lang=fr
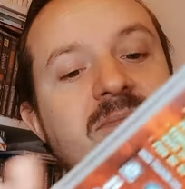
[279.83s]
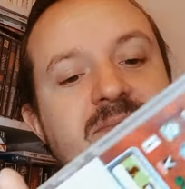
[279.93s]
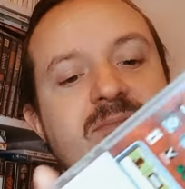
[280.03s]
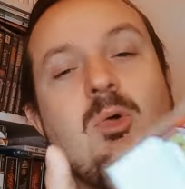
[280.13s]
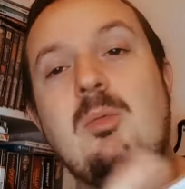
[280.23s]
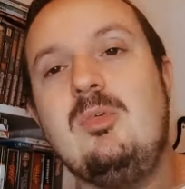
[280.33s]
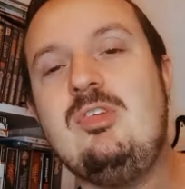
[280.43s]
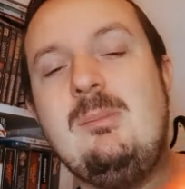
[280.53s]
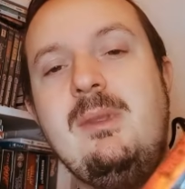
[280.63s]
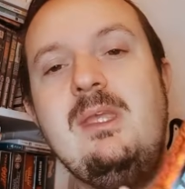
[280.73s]
Bon, je l'ai
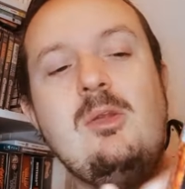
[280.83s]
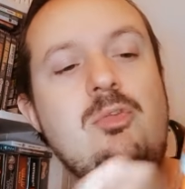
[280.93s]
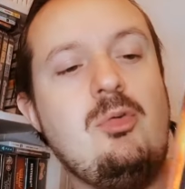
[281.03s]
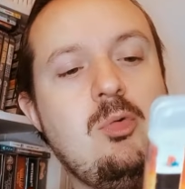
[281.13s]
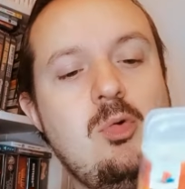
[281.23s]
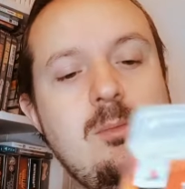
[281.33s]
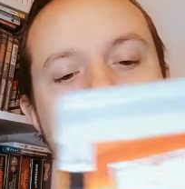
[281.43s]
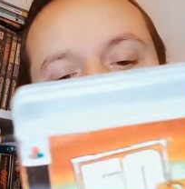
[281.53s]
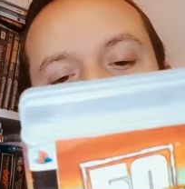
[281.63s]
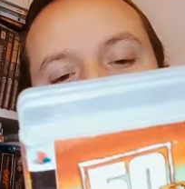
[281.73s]
payé 2 euros.
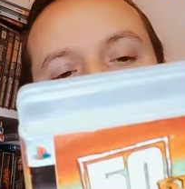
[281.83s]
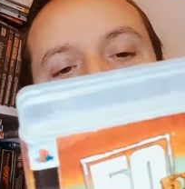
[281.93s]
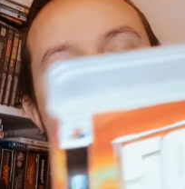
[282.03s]
Je n'ai pas payé dans